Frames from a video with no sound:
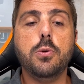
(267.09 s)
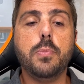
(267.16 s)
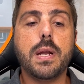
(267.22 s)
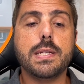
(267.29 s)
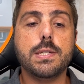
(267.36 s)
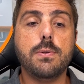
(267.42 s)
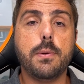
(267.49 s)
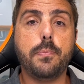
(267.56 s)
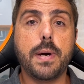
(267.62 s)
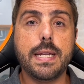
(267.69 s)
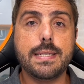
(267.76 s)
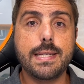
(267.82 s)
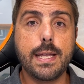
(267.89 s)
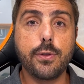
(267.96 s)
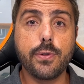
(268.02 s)
Brasil
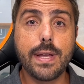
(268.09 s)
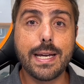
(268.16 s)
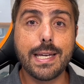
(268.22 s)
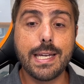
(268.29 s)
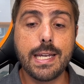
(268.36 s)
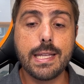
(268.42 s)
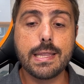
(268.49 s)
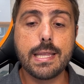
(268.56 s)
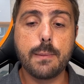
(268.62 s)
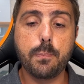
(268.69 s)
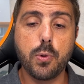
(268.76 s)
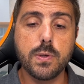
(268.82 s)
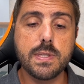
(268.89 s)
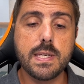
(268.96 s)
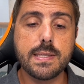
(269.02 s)
aparecendo na quinta
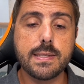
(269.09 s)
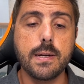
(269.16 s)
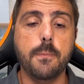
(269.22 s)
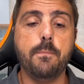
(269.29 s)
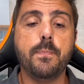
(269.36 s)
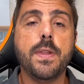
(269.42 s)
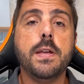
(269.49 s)
posição.